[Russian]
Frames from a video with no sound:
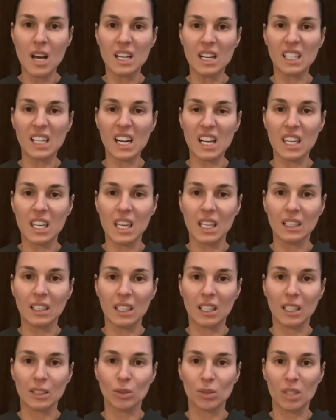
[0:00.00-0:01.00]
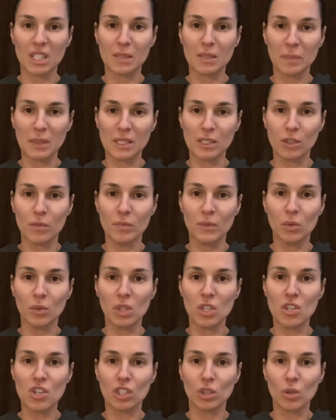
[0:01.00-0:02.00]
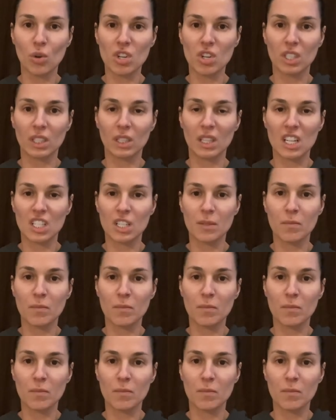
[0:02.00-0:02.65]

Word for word: Ракеты, которые способны уничтожить даже